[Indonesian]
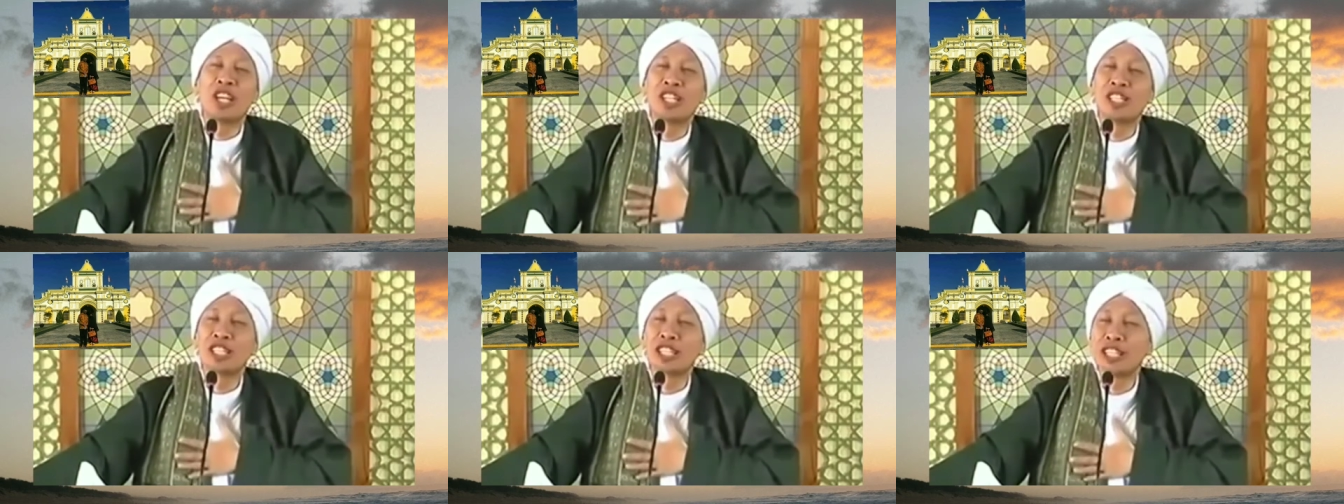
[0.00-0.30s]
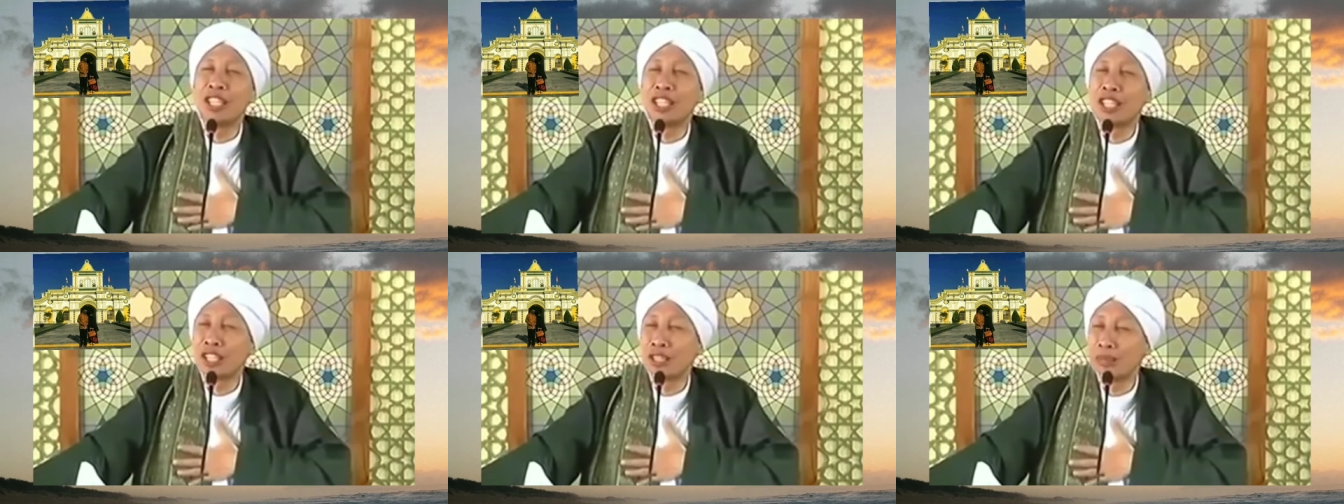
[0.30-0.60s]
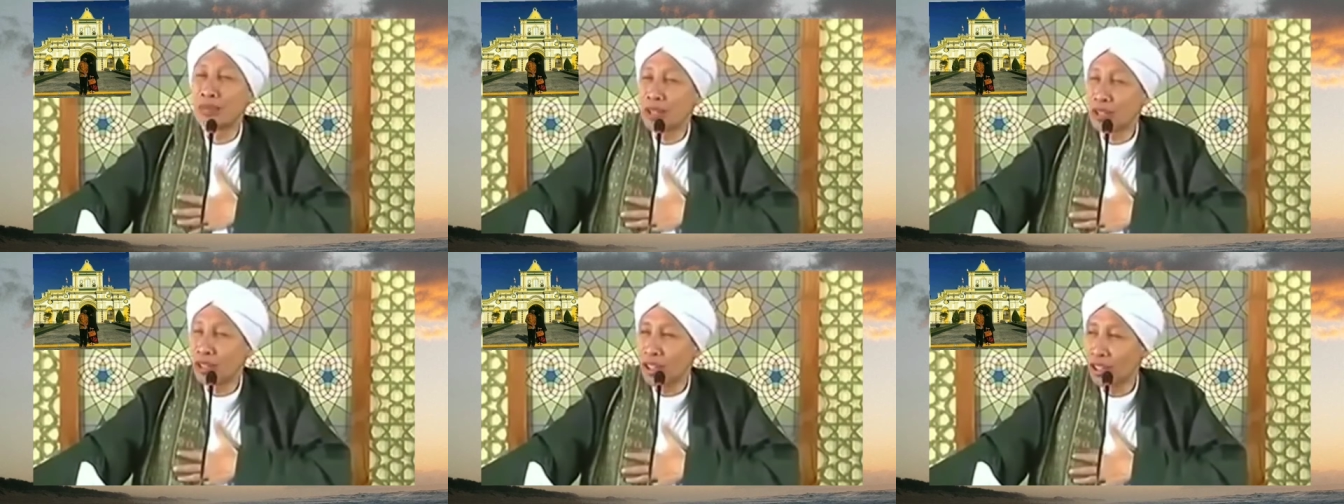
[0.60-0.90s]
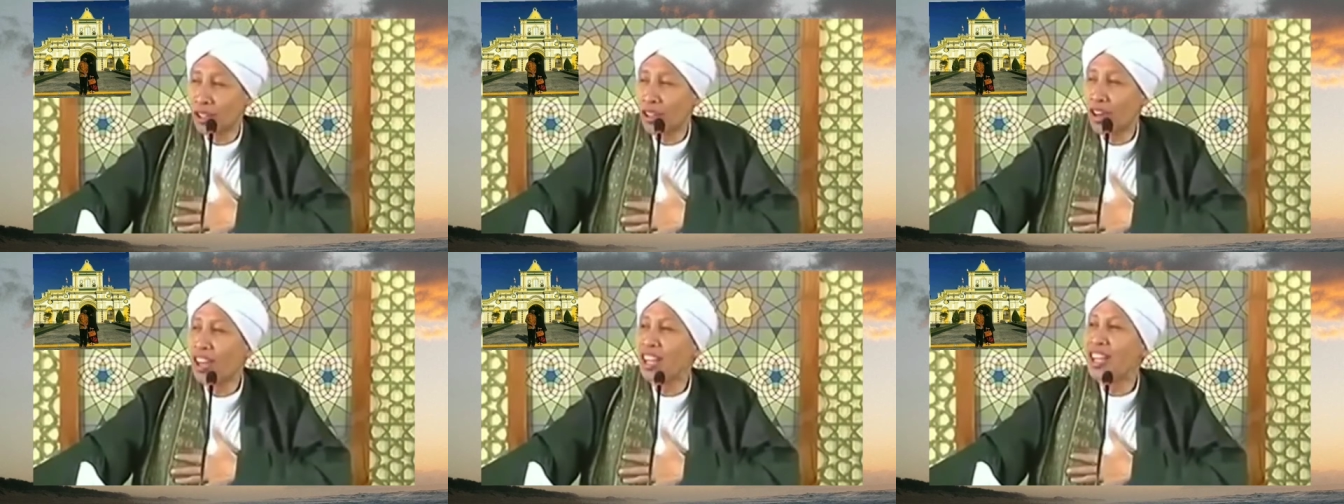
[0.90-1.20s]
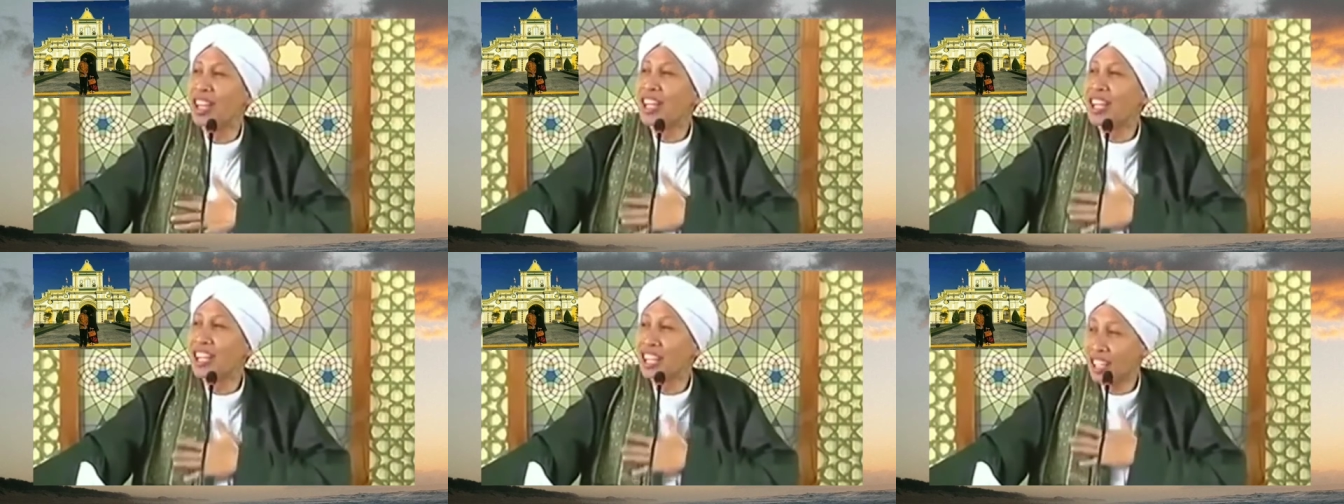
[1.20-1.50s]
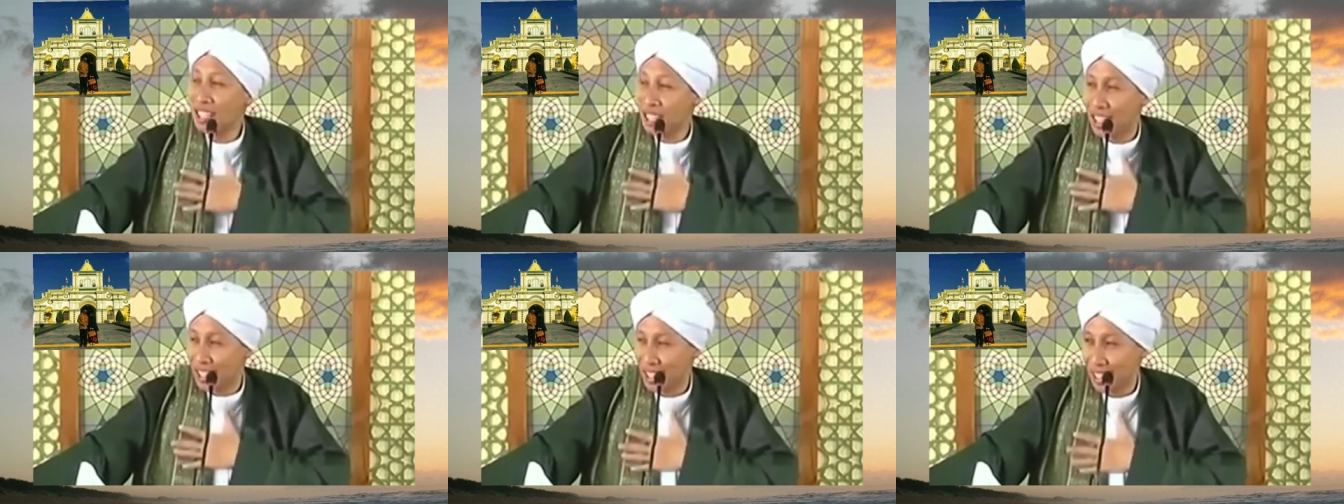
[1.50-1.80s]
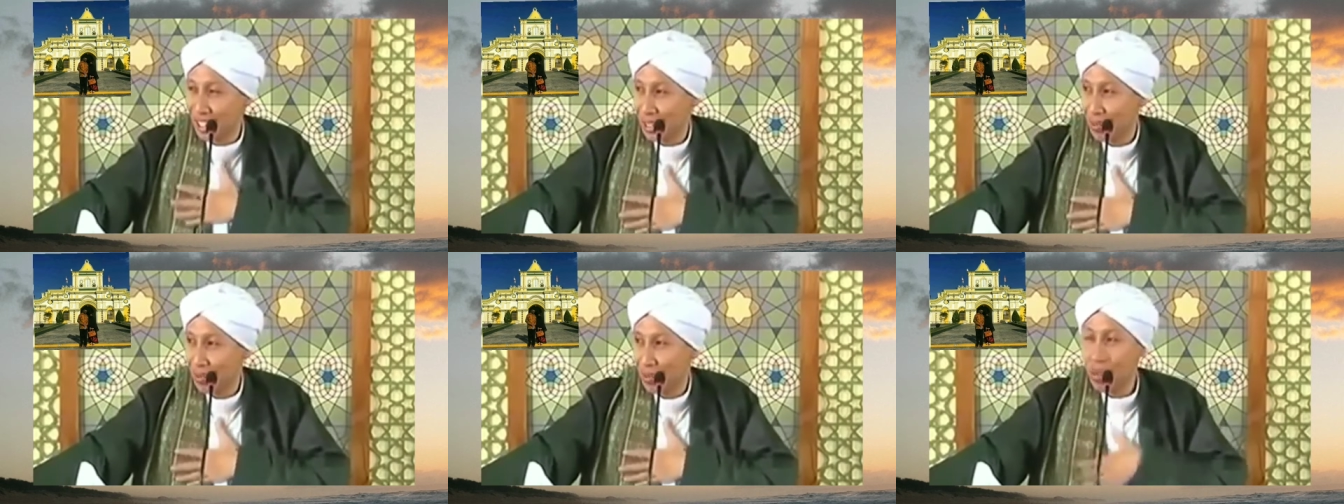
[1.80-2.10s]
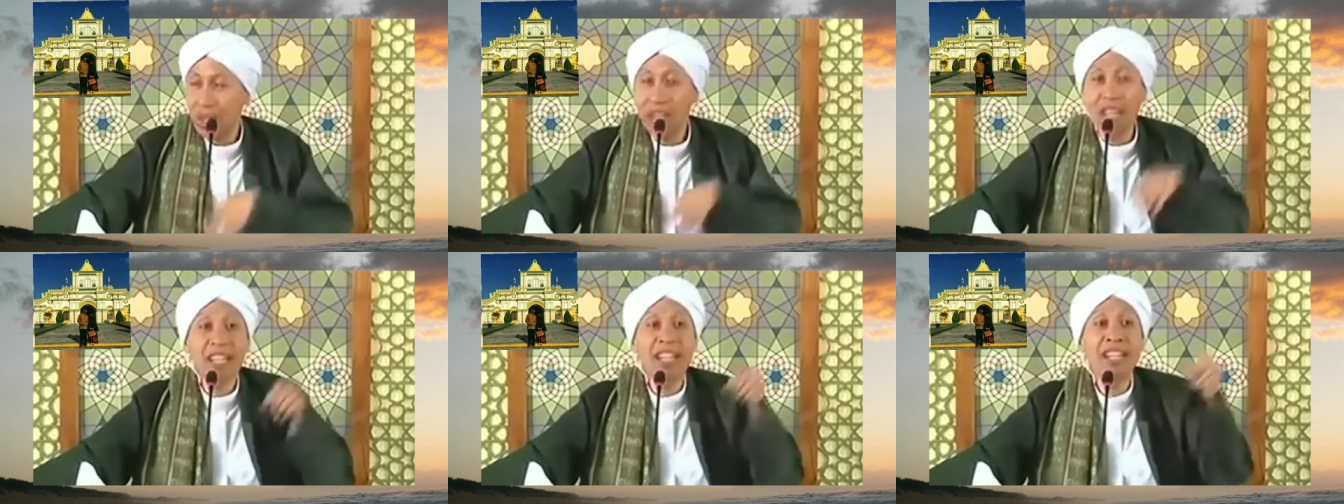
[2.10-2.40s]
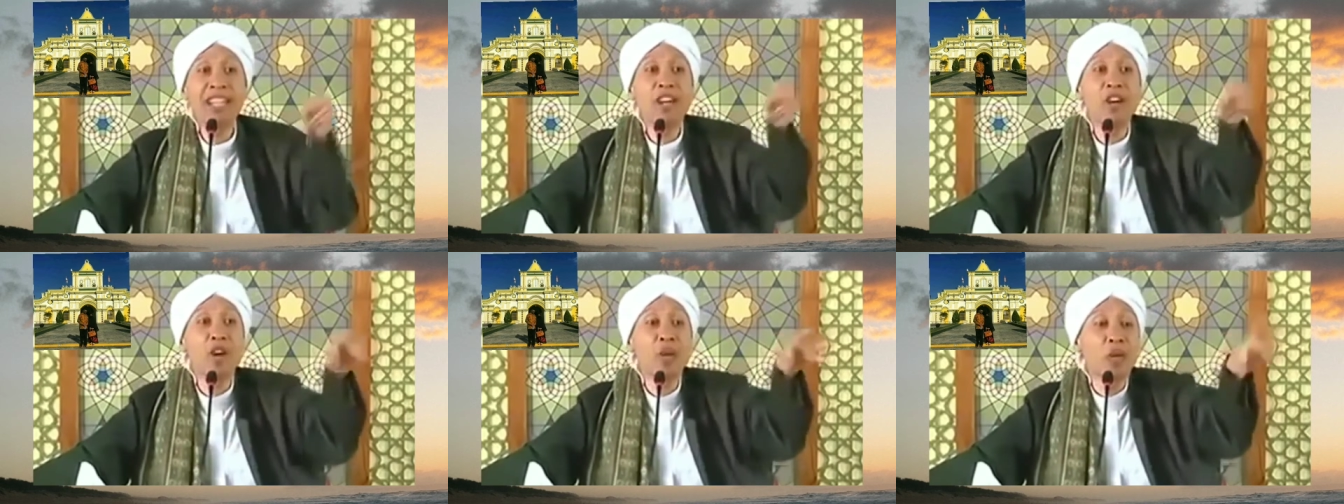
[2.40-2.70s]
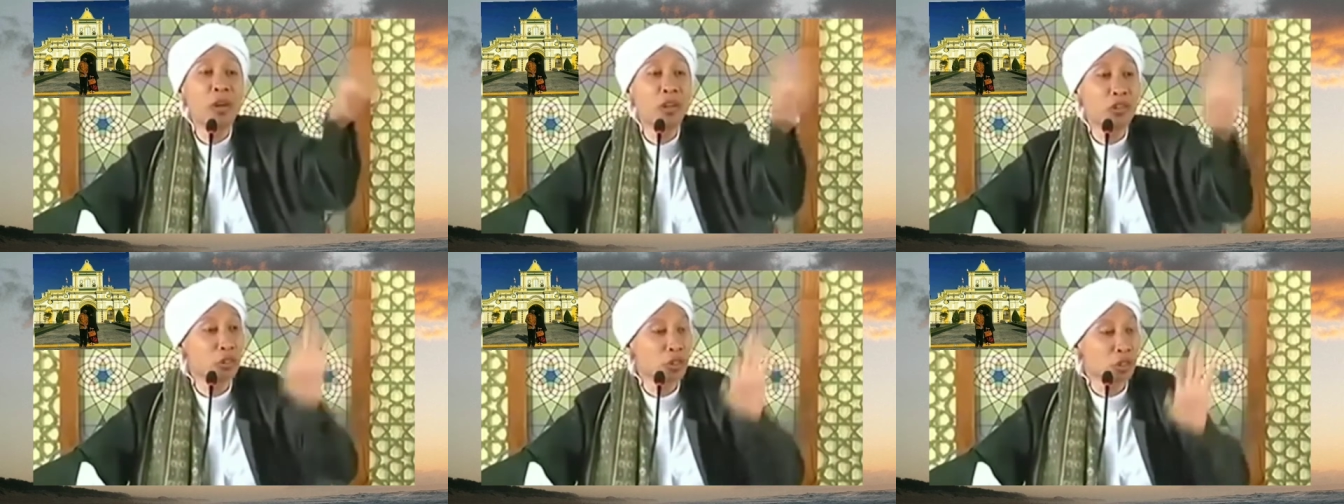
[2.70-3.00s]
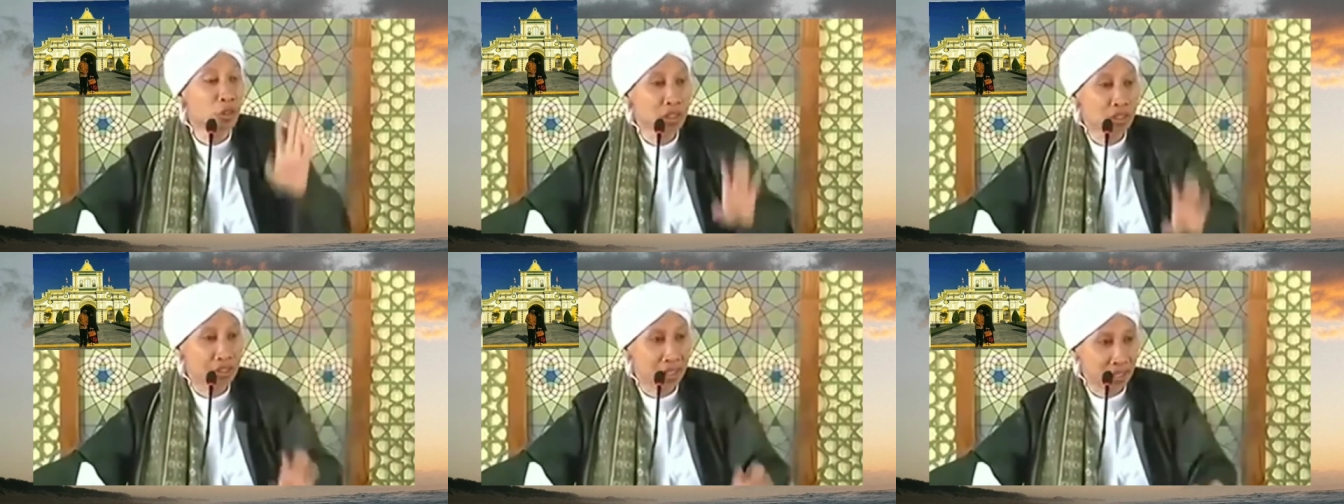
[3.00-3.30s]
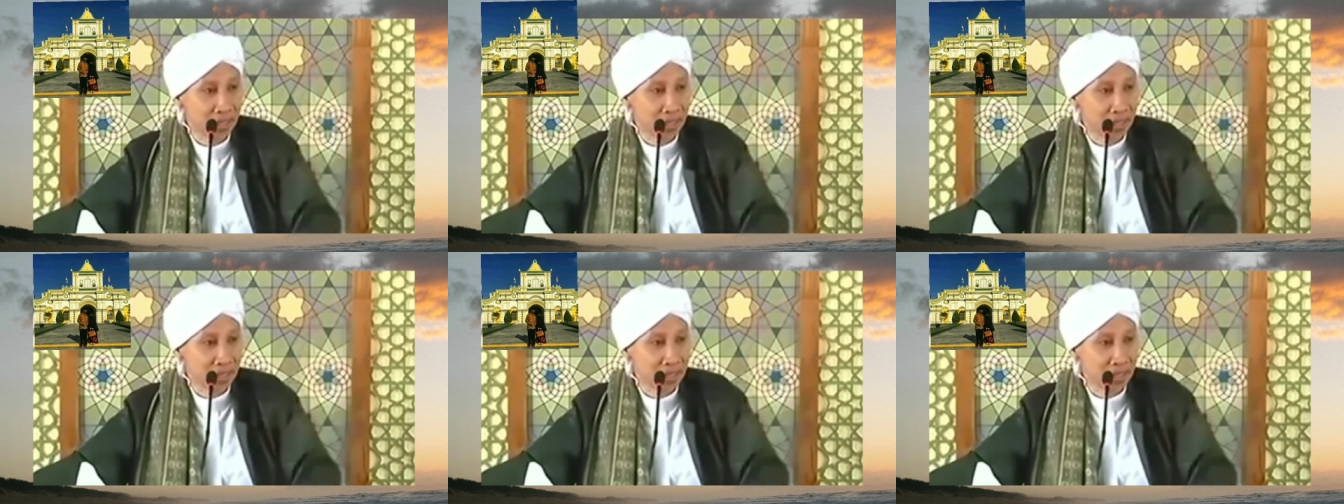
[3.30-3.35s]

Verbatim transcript: saya dari merokok dengan kasih sayangmu. Karena yang ngomong itu dokter.